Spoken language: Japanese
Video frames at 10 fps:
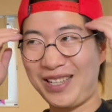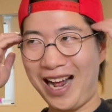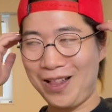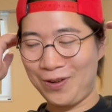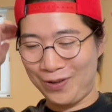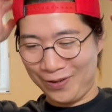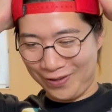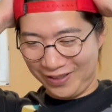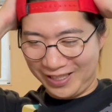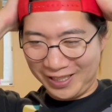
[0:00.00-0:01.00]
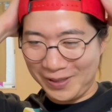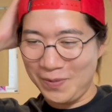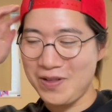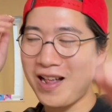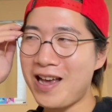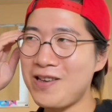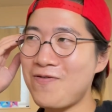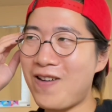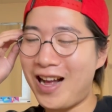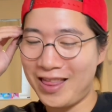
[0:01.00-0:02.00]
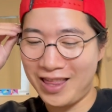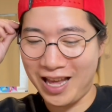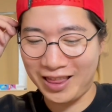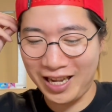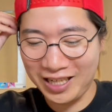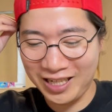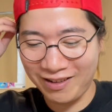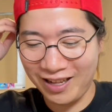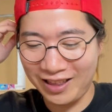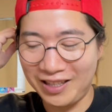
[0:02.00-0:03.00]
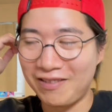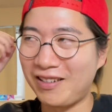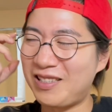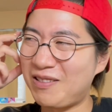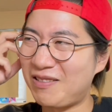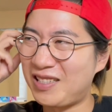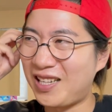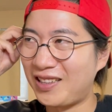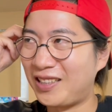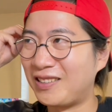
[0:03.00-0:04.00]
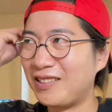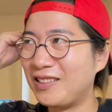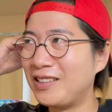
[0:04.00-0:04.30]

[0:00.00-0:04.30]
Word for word: あの、絶妙なラインを分かってやってらっしゃるなっていうのがすごく伝わってくる。